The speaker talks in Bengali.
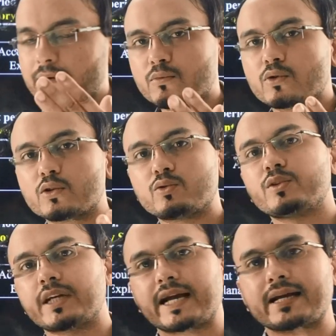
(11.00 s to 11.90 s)
আমি মূলত
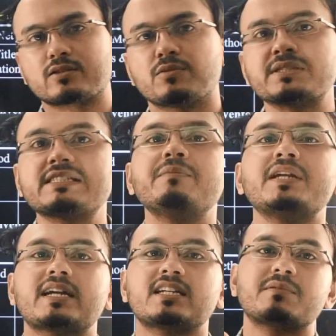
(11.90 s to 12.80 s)
দুইটাকে একদম
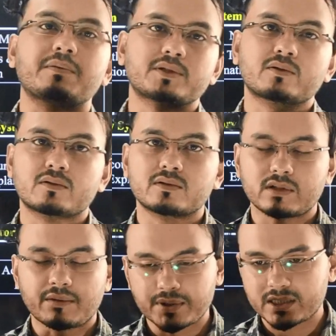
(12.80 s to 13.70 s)
সিমিলারিটিসভাবে যখন
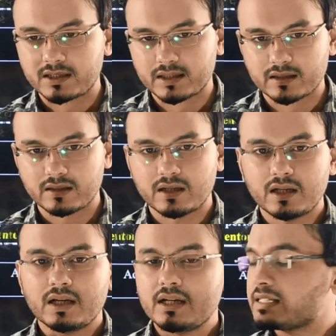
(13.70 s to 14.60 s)
আপনাকে
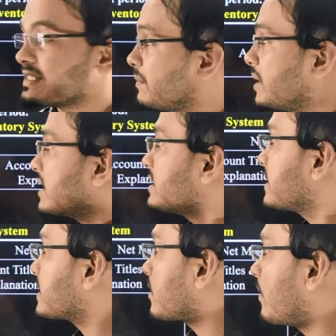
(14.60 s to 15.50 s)

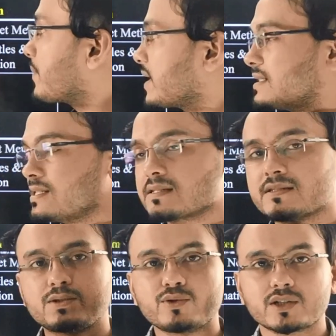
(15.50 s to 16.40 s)
সিমিলারিটিস অ্যান্ড কম্প্যারিজন
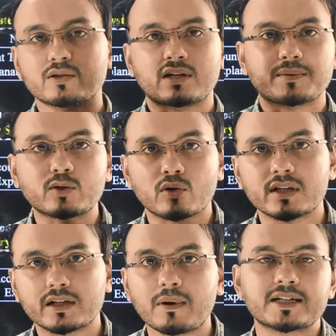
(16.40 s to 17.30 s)
দুইটা যখন আমি
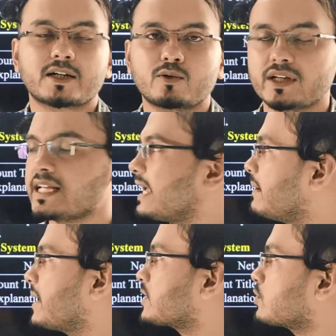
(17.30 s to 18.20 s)
করে দেখাবো আশা করি
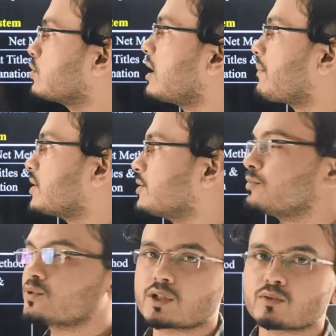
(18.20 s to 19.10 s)
এই মেথডগুলো আপনাদের
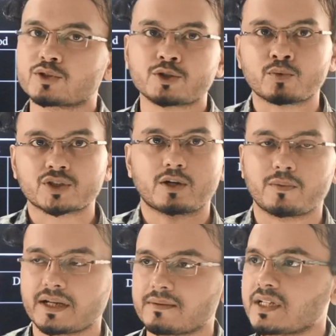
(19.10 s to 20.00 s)
বুঝতে কোনো সমস্যা
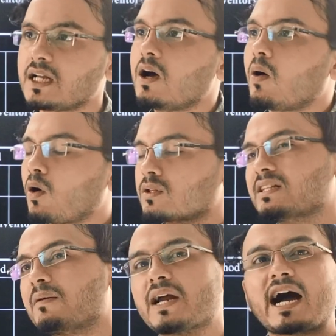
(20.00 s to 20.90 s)
হবে না
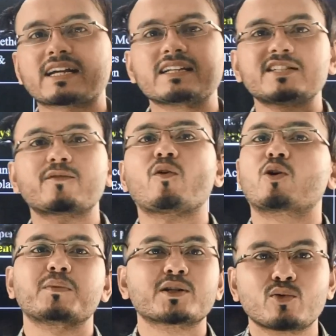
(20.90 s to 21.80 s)
অর্থাৎ আমরা আগে যে
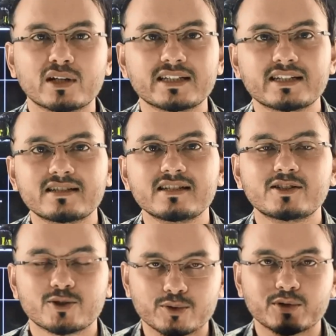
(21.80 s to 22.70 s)
ফর্মেটগুলো শিখেছি
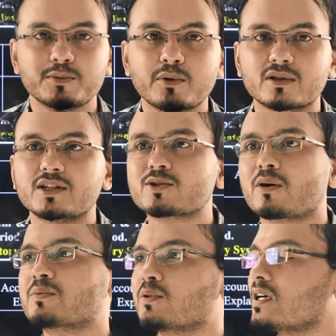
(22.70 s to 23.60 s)
সত্যি বলতে
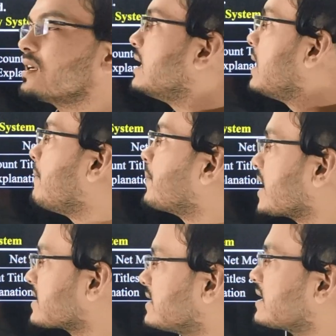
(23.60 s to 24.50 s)
সবগুলোর
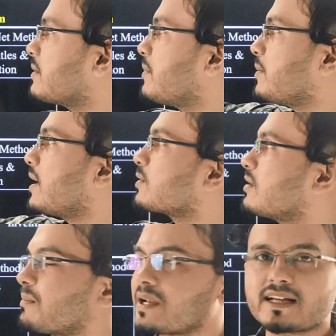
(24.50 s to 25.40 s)
প্র্যাকটিক্যাল
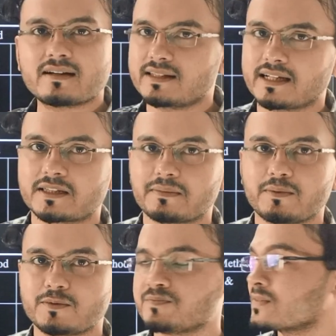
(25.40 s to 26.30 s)
ব্যবহারগুলো আমরা এখানে দেখতে
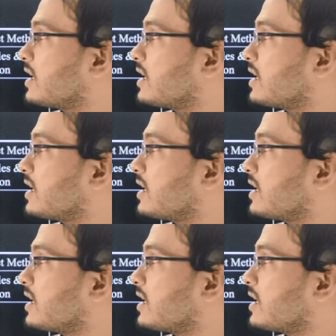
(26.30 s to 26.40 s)
পাবো